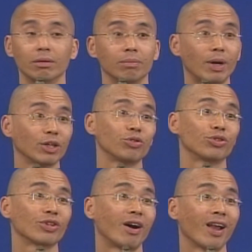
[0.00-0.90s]
马上就
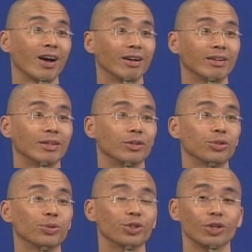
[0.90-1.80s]
知道了。
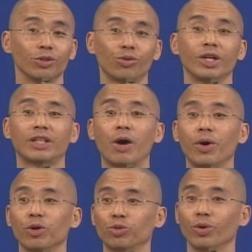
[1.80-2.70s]
是不是？所以才
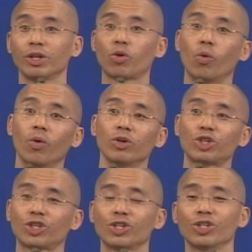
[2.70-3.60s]
会有所谓的国
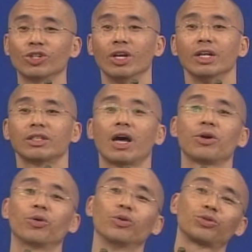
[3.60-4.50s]
师，才
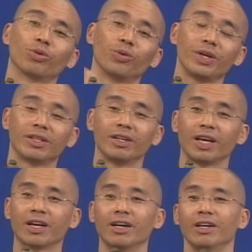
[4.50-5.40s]
有所谓的
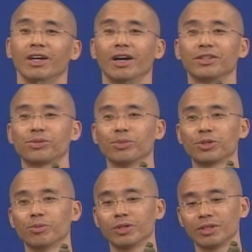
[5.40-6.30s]
那个呃什么
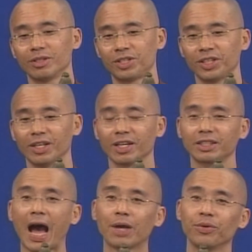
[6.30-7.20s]
什么写那个
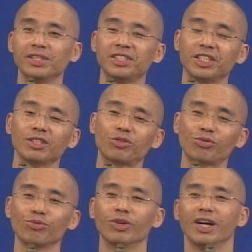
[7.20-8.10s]
大云经
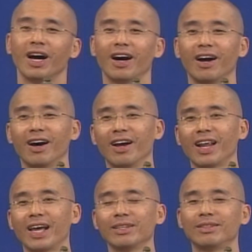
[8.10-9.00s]
术啊，
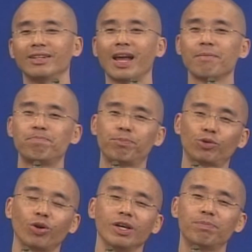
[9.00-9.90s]
来来
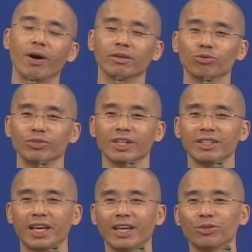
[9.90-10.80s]
吹捧武则
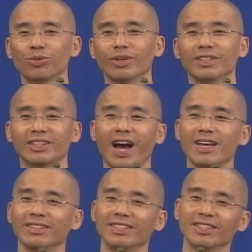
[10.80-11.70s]
天，说他
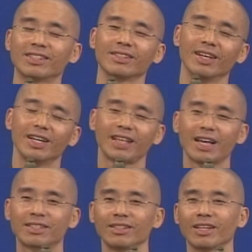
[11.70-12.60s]
你是
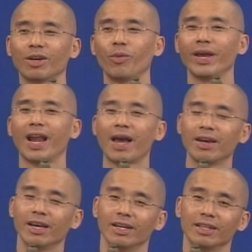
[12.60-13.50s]
他是那个未
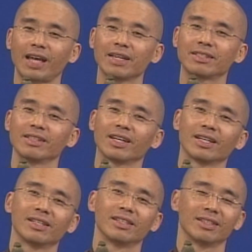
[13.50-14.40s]
来，呃、他是那
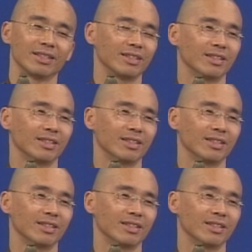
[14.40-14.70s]
个